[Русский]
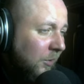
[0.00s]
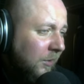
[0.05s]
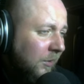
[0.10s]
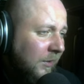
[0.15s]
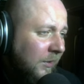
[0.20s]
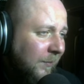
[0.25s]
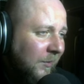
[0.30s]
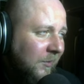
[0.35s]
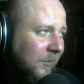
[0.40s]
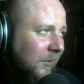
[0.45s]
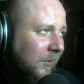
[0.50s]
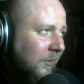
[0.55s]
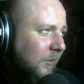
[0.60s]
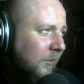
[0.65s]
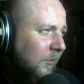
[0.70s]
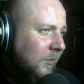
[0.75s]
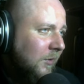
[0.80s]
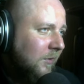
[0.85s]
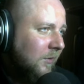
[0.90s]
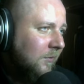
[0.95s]
Все, ты
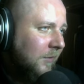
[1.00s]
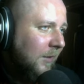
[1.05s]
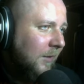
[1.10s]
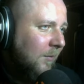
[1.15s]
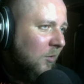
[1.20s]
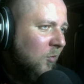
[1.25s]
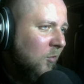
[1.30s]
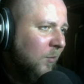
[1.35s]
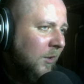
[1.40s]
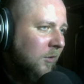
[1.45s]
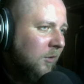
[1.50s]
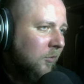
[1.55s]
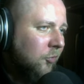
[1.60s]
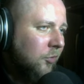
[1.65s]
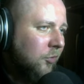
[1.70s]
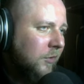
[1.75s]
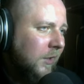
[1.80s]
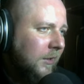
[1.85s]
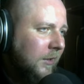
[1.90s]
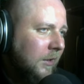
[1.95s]
перезарядился. Я могу
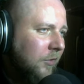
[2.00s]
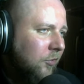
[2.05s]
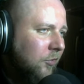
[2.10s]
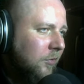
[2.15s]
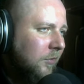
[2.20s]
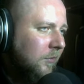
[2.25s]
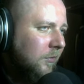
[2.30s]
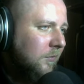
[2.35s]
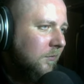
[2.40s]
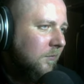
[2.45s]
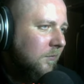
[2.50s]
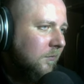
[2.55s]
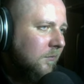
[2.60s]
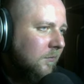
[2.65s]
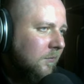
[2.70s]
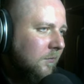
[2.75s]
продолжить. Отлично.